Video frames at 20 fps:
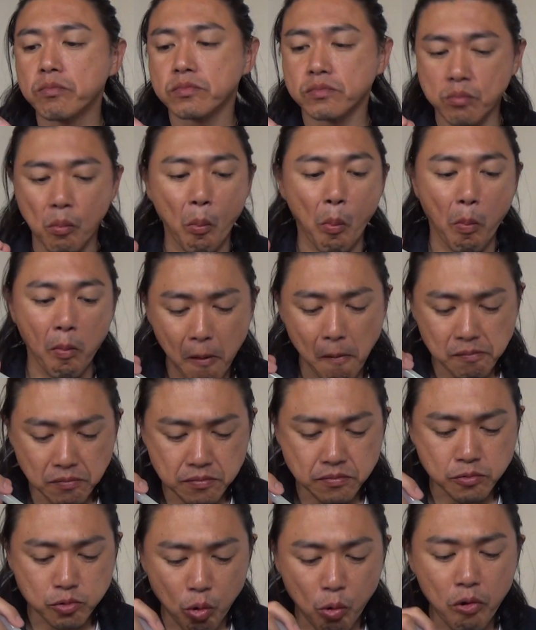うん、う
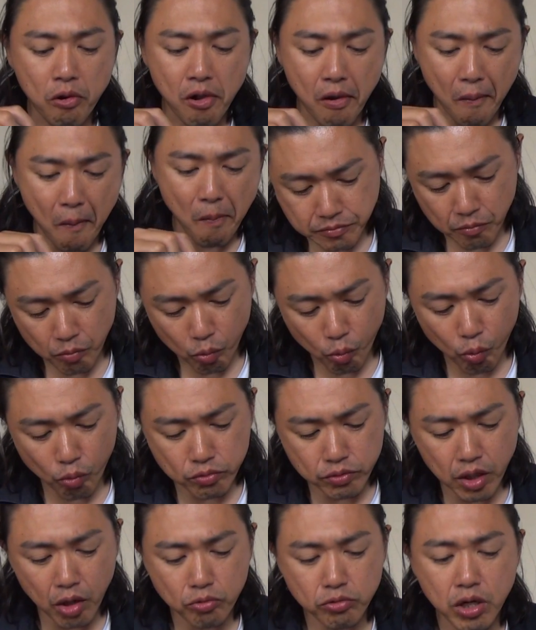ん、美味しい。もうこ
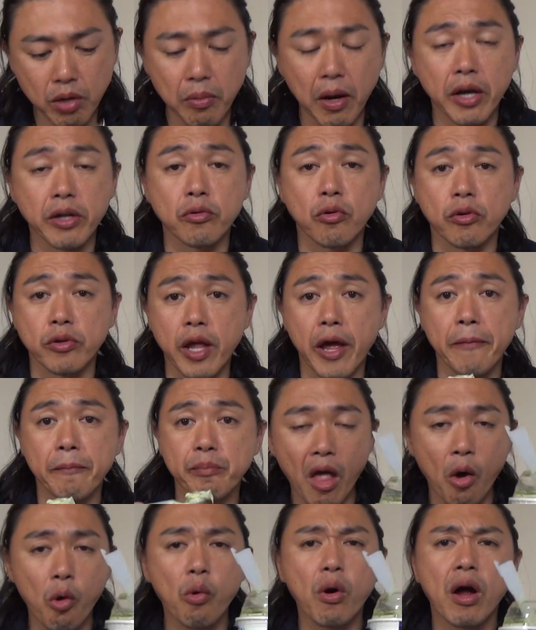んなん売ればいいのにね。
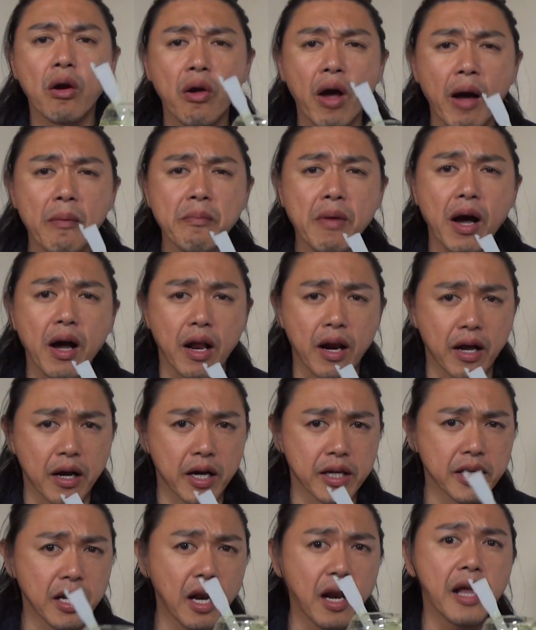他のハンバーガーなん
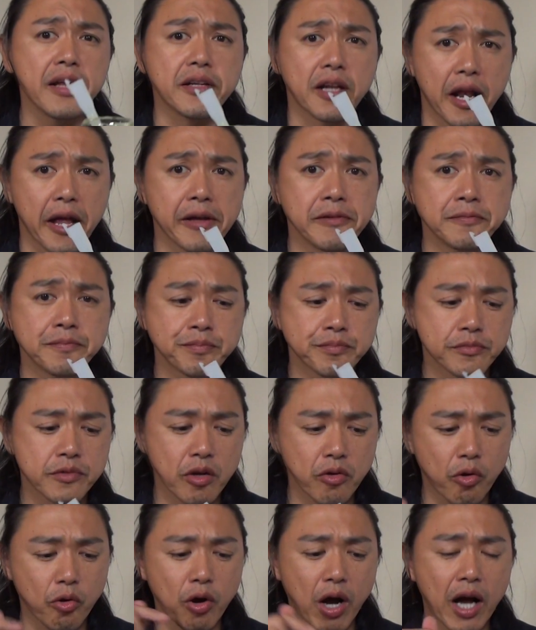かいらないんじゃない
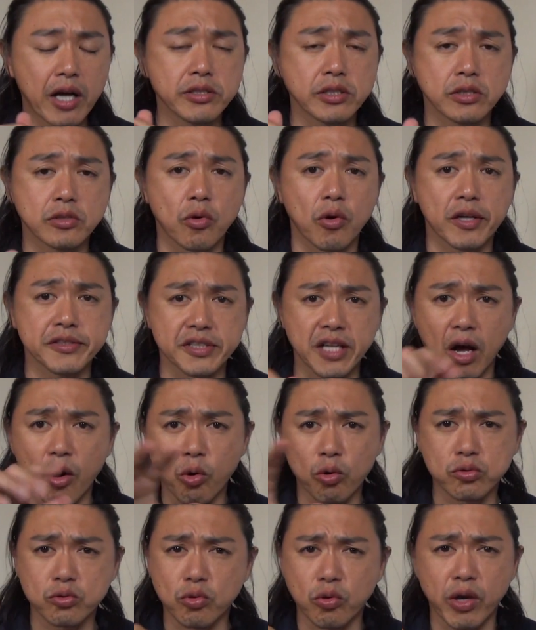こうアイスとかさ
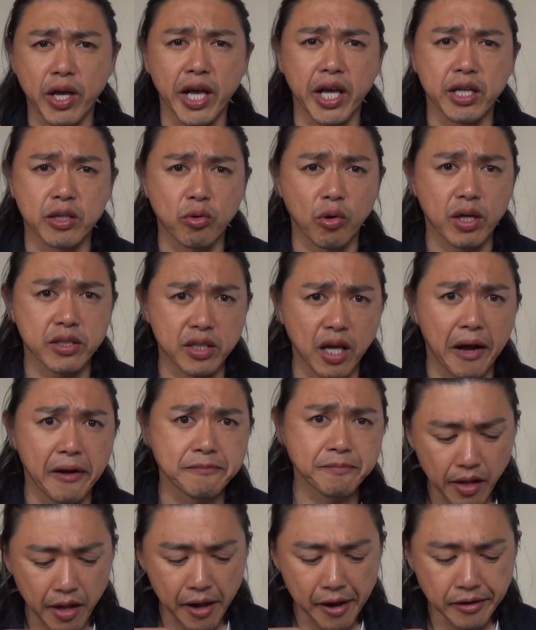ホットケーキとかさ
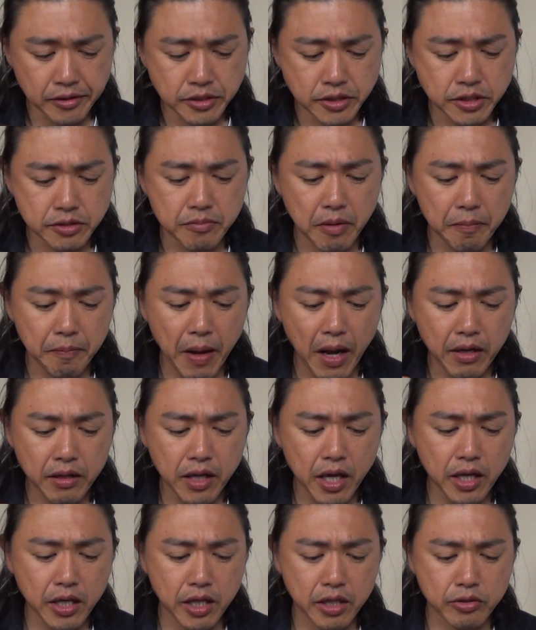今
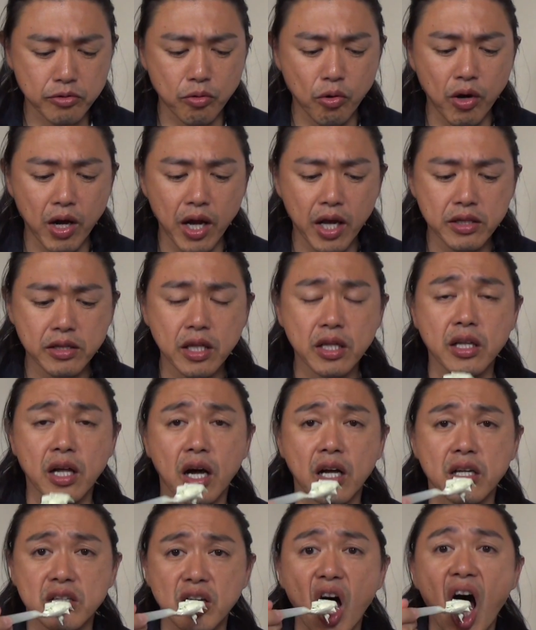パンケーキすごい流行ってんだ
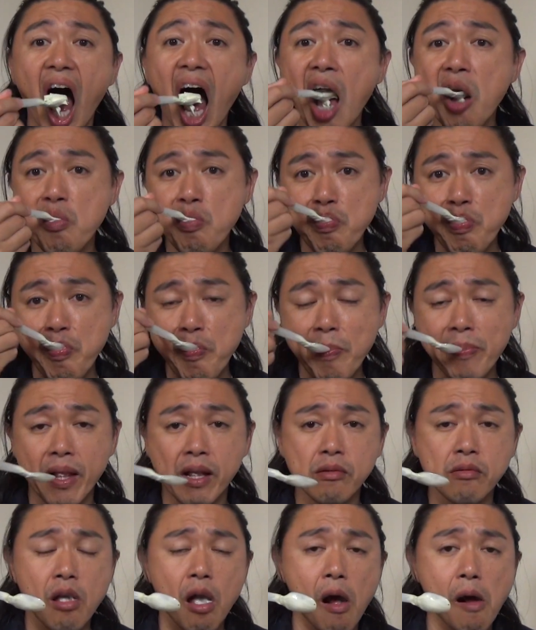からさ
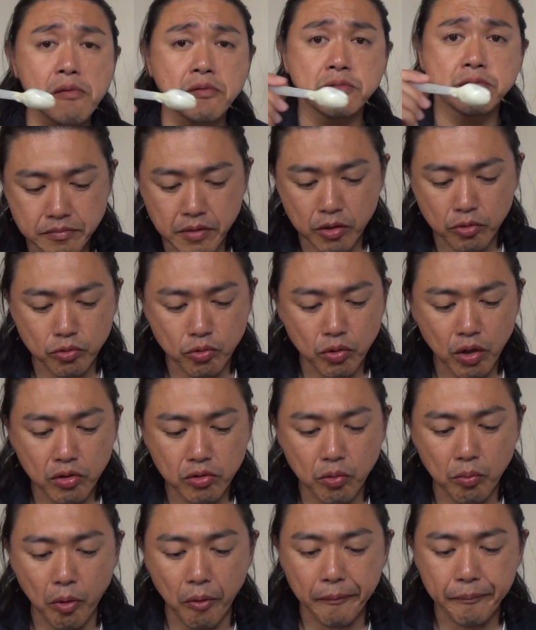まあこれ何
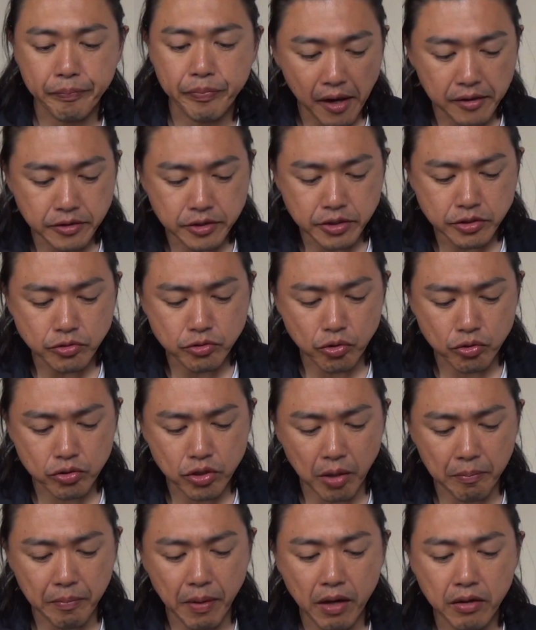度も24時
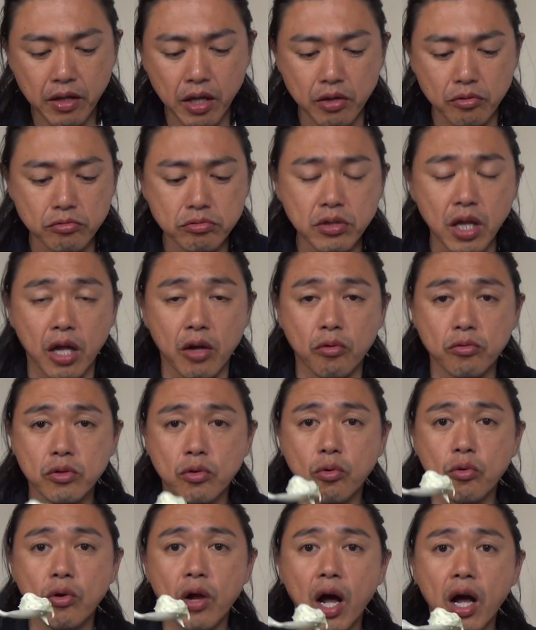間パンケーキ売ったんほん
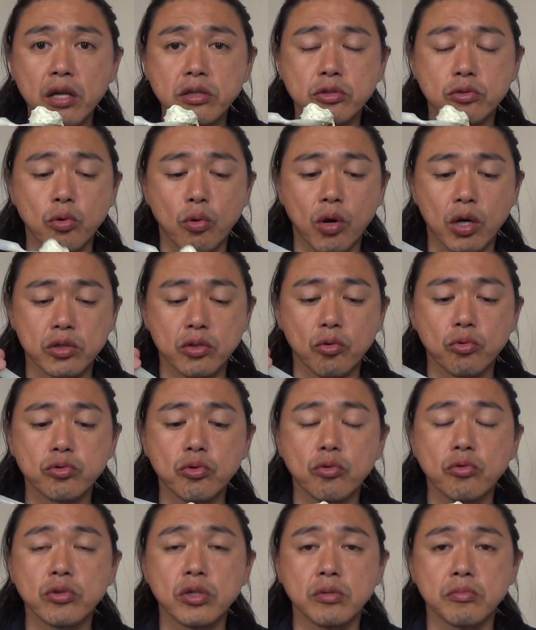でこのアイスとか
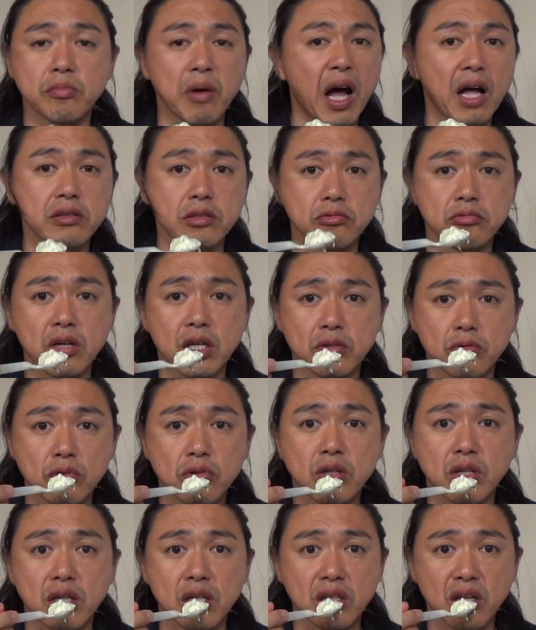ソフトクリームバーって上に乗
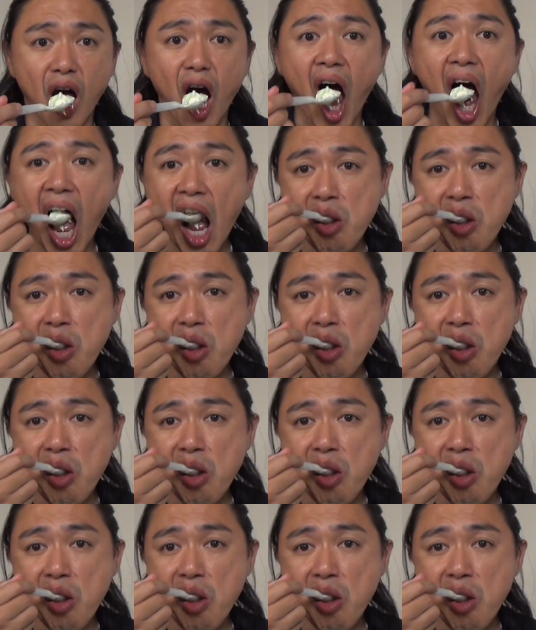せてさ